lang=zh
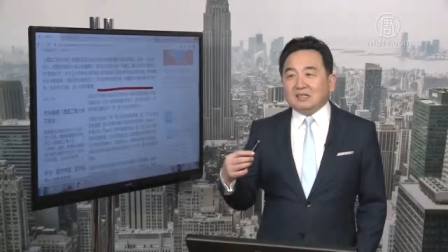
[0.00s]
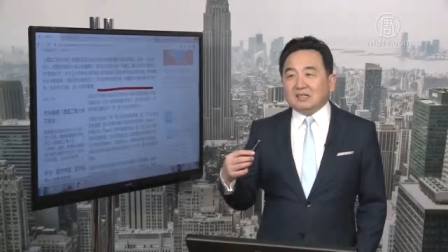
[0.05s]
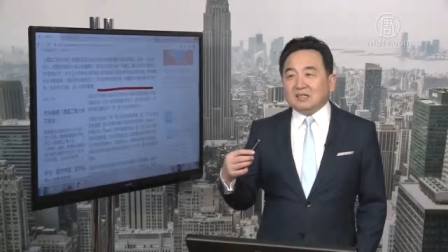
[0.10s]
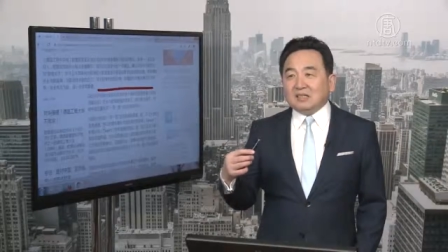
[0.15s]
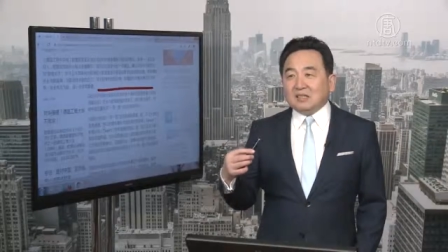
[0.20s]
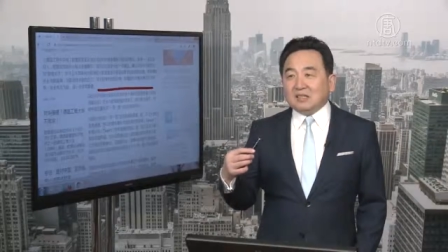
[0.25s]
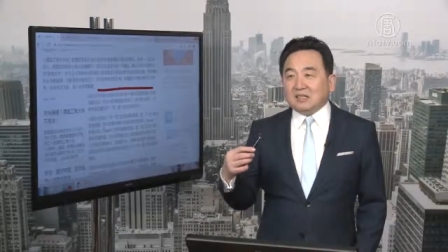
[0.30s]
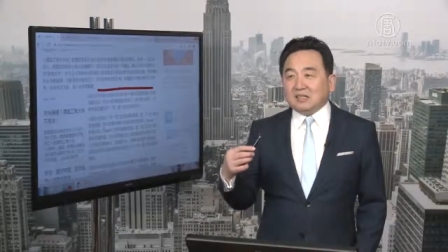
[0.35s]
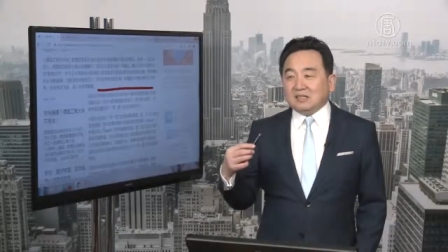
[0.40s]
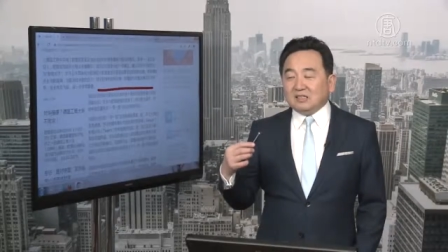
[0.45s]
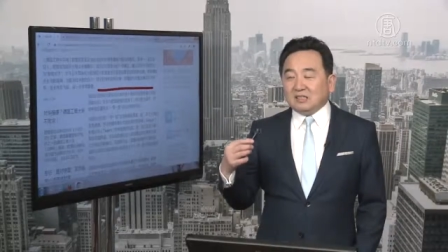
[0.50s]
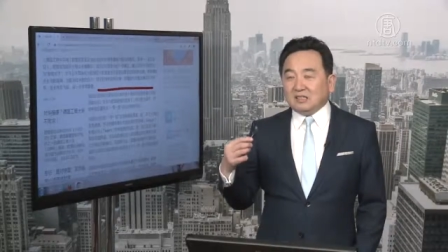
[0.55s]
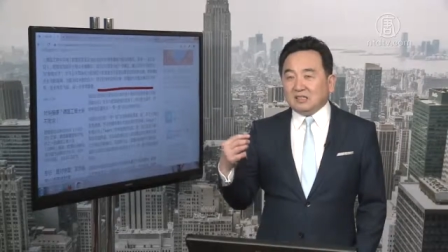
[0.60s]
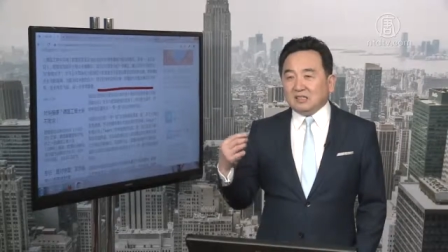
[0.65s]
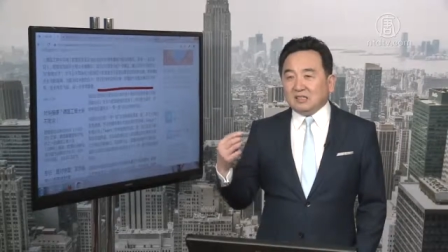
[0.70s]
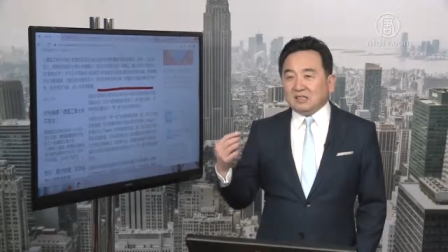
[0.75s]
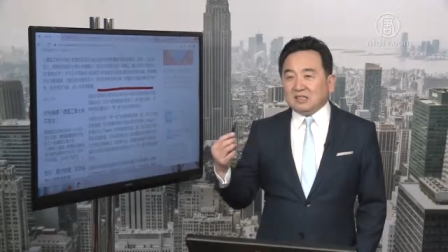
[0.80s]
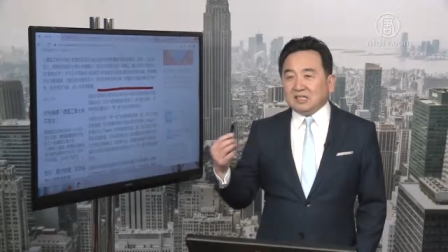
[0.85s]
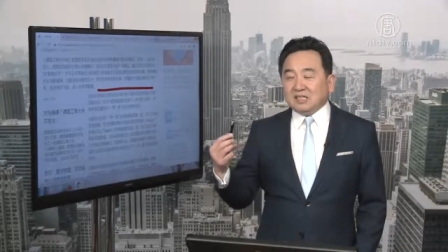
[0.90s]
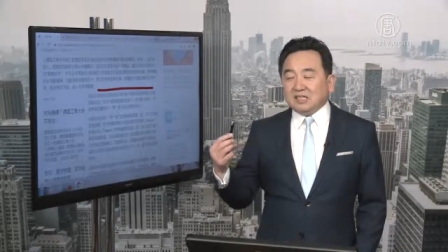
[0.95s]
呃，
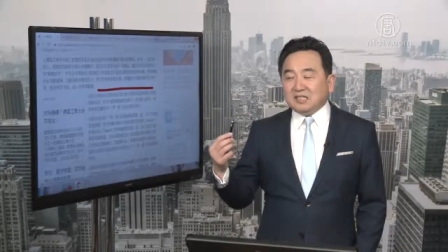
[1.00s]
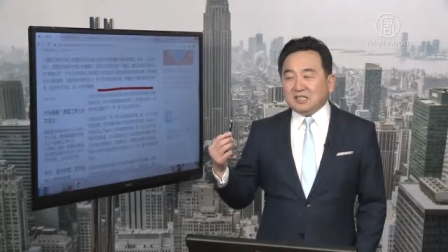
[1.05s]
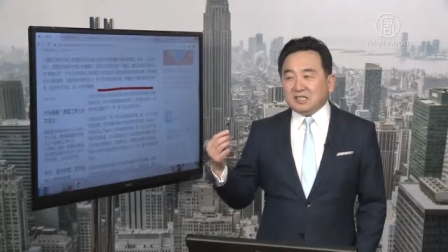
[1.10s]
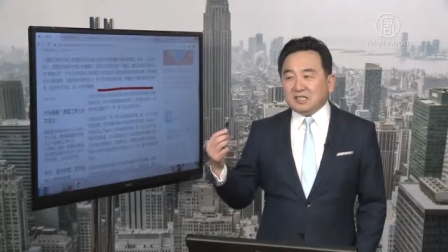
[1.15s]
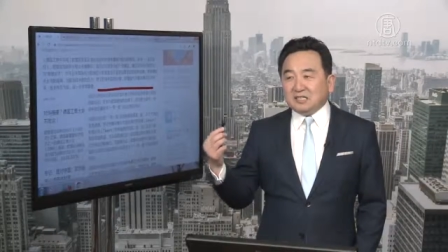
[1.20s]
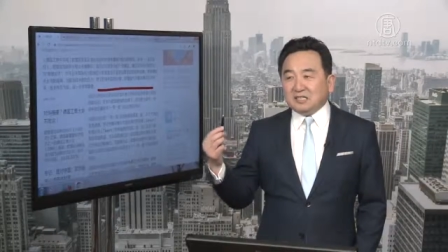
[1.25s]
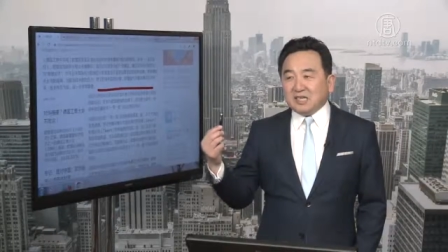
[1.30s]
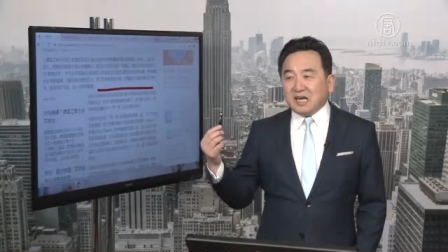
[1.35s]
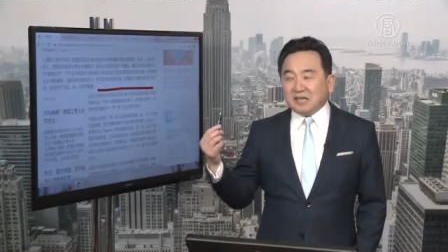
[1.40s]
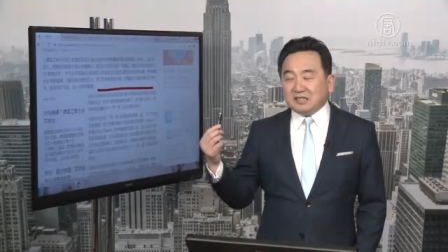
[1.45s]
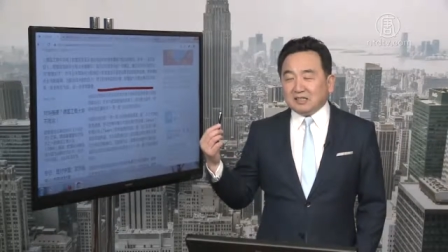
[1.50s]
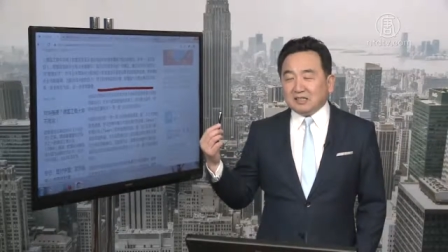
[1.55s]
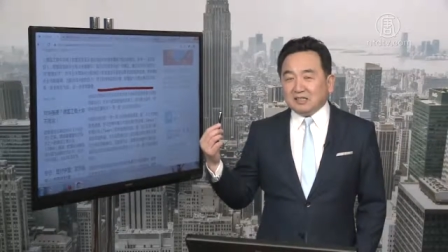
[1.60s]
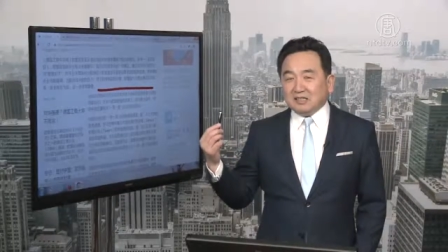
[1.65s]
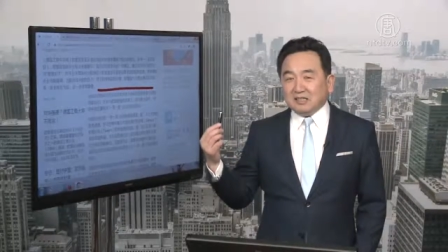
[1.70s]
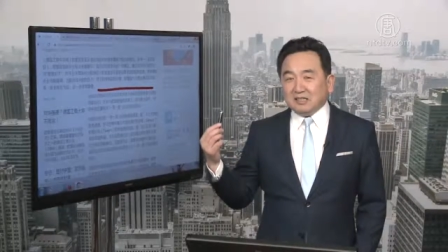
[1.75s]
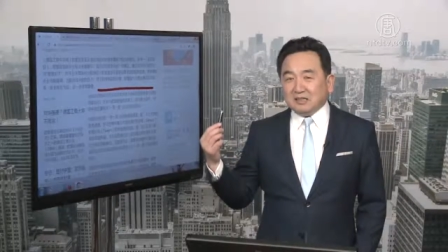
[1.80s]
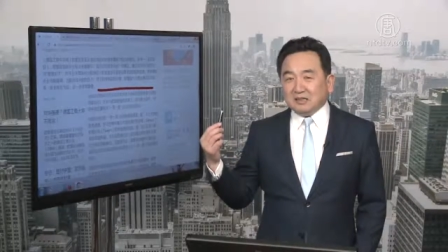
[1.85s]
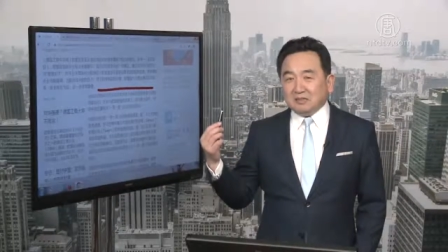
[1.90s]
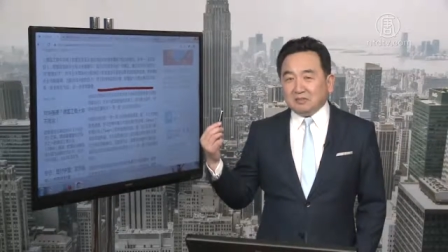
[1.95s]
直接影响
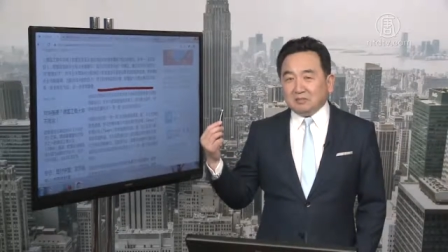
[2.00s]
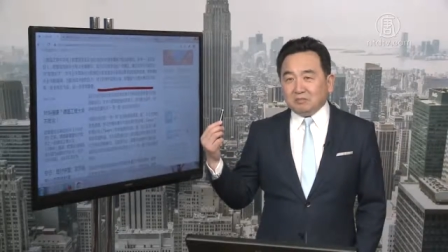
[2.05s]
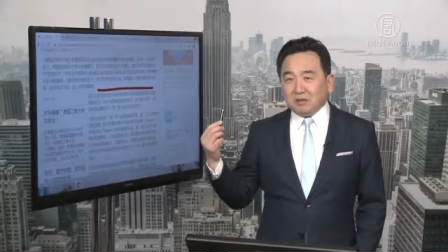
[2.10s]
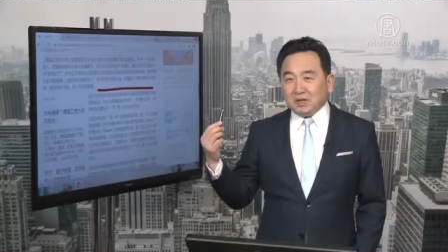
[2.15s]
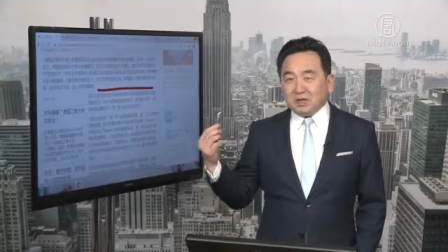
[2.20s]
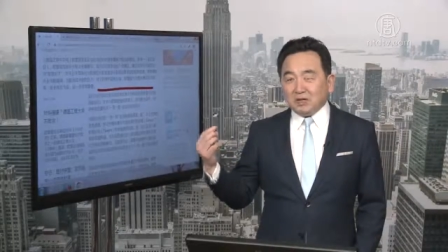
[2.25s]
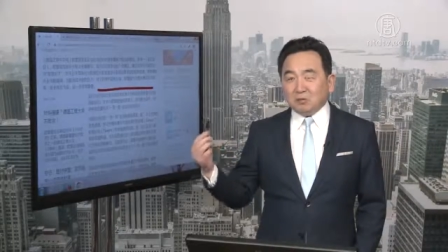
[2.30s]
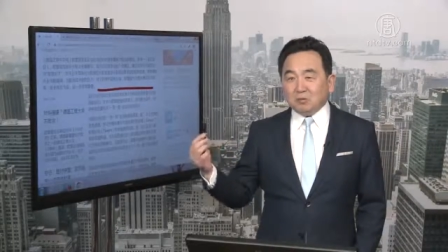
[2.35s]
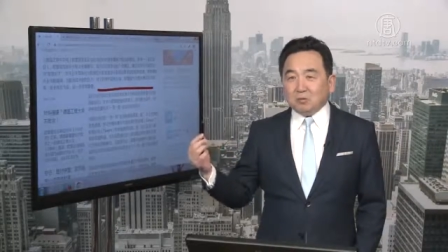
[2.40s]
着美